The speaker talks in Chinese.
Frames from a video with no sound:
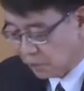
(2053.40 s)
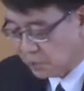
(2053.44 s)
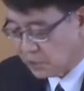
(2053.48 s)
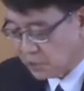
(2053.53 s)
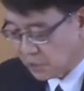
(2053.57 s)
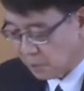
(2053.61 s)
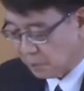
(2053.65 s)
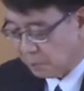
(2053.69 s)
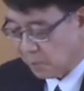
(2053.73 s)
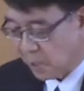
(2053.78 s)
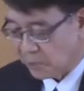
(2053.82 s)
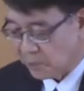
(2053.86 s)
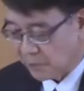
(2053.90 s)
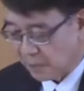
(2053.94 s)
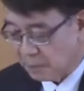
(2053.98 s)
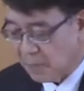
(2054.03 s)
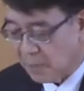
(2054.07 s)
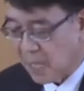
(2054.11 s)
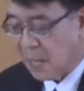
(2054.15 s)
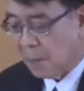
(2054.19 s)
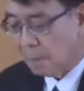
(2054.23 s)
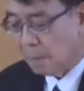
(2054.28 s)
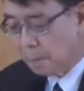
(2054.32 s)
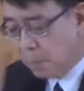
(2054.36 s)
神只有
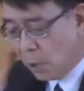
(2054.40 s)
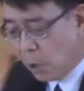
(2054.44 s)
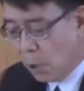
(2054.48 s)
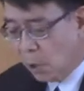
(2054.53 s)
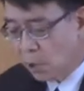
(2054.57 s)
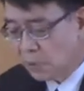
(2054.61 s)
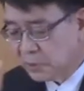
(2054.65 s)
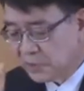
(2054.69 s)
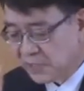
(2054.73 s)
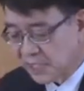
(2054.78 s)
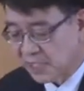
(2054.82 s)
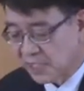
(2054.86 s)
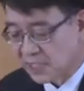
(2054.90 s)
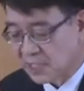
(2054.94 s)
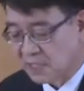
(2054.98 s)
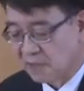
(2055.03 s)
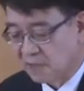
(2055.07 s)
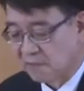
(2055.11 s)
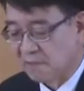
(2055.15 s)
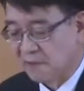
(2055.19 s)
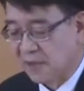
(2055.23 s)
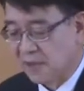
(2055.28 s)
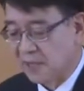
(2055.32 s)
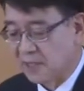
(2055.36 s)
在啊
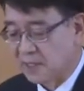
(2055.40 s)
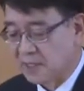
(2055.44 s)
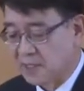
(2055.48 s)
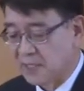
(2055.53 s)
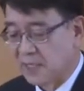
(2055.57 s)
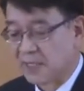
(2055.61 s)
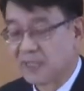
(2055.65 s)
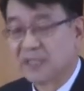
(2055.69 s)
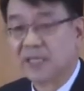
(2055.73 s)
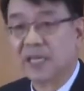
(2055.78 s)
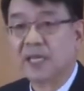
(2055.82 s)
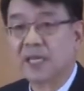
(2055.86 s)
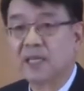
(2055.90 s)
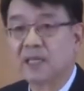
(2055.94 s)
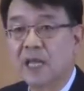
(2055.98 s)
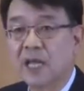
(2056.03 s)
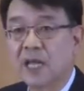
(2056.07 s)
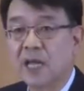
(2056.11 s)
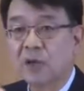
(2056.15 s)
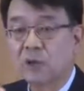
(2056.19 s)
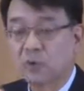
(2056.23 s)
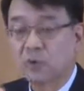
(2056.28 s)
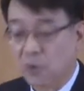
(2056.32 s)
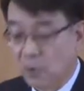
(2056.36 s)
亚当
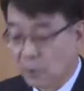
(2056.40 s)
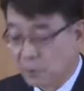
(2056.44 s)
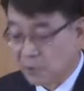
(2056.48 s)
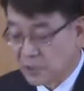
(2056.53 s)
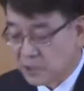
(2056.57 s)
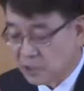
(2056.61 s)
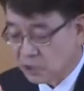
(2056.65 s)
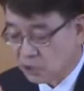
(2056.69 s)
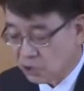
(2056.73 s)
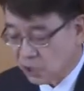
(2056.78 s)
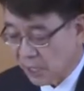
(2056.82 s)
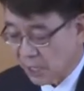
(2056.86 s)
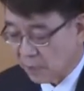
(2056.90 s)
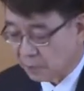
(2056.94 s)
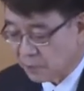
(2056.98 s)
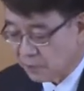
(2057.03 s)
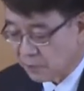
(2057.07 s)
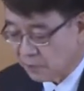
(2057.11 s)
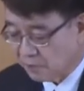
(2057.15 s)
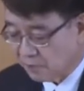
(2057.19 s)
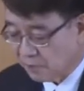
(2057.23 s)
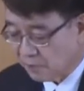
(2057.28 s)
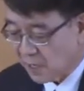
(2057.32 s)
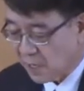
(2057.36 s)
啊
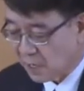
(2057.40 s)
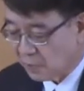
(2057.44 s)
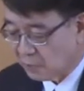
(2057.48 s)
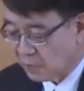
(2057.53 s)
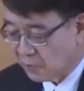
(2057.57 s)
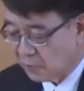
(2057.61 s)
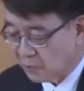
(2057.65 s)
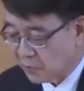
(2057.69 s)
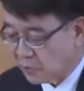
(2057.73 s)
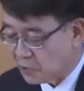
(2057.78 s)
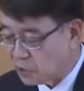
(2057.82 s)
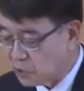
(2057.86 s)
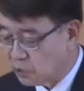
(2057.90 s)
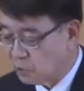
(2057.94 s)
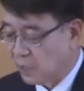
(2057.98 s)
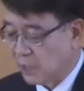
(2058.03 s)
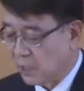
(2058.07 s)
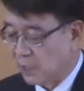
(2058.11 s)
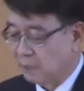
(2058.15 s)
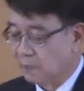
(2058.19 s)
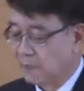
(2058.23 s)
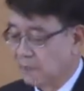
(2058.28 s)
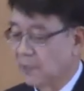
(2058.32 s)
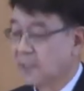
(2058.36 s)
犯罪之后，
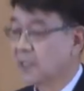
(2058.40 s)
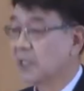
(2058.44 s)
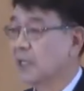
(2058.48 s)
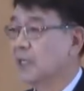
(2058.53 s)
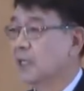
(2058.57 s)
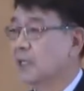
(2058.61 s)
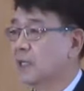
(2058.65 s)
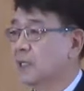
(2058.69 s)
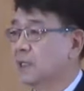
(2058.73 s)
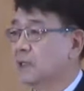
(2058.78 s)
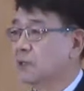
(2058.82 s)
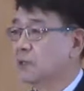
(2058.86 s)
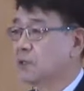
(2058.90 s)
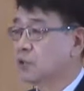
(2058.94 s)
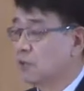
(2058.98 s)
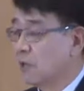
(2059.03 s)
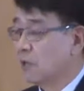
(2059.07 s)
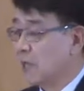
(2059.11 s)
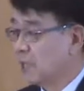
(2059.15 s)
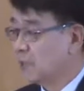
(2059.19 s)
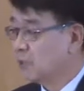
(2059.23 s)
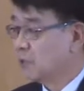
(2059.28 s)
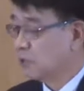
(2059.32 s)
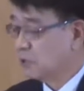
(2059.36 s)
才
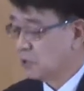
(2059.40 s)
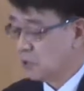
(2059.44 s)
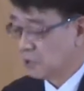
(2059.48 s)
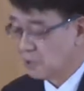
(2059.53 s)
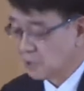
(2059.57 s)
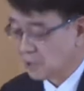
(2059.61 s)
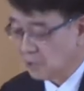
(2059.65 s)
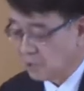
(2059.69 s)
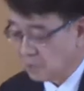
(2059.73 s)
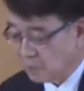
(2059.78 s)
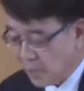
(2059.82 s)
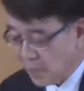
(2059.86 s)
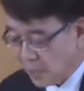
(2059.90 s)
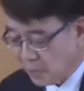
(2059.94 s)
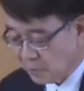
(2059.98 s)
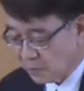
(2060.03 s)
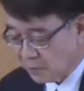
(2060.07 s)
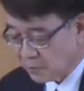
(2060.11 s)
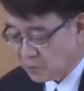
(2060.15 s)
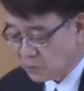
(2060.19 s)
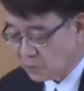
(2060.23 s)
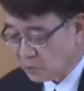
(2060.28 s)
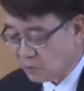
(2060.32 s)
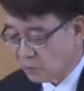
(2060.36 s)
对他做出
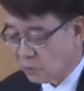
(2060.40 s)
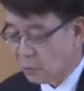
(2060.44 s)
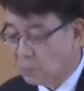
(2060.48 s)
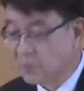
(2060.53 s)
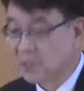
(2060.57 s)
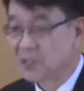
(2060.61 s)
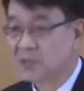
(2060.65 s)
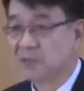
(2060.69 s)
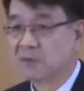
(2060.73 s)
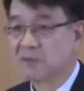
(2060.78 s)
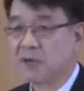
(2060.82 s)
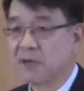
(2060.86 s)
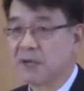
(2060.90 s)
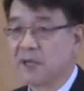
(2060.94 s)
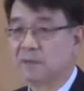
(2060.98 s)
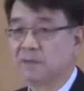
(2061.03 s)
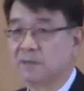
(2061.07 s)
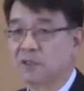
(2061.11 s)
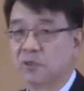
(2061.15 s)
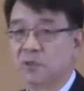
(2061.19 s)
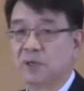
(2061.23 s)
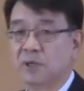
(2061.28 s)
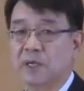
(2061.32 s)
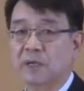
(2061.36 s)
审判。
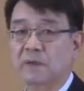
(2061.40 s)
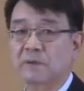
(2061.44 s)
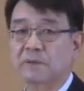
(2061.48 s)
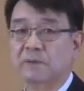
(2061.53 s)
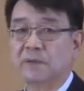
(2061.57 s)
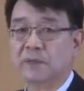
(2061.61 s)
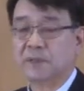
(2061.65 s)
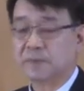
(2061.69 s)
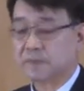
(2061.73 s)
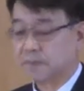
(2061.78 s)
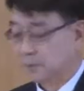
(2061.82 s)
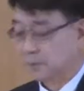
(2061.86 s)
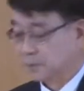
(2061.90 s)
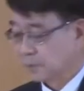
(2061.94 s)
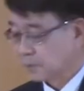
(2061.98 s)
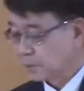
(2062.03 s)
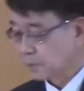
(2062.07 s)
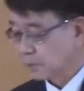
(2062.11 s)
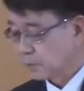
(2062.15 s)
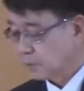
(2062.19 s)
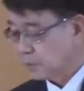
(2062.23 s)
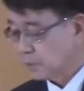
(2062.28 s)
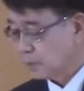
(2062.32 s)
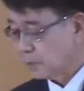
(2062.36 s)

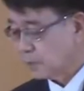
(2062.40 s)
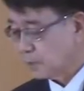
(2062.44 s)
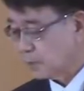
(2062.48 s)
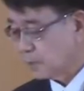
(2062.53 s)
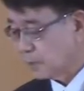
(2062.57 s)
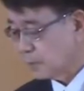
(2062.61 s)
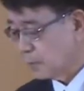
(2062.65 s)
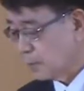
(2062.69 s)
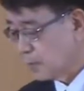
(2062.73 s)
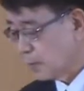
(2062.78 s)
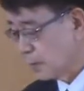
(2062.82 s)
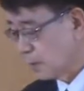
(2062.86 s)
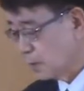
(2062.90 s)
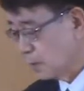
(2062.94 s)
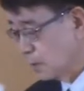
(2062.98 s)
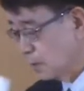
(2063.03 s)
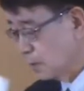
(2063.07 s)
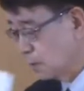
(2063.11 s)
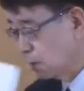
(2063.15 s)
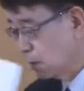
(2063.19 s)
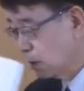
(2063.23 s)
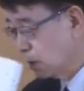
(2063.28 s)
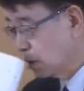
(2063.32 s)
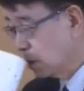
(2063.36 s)
我们可以进一步在
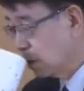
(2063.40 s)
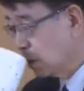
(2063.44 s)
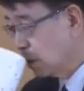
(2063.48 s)
啊保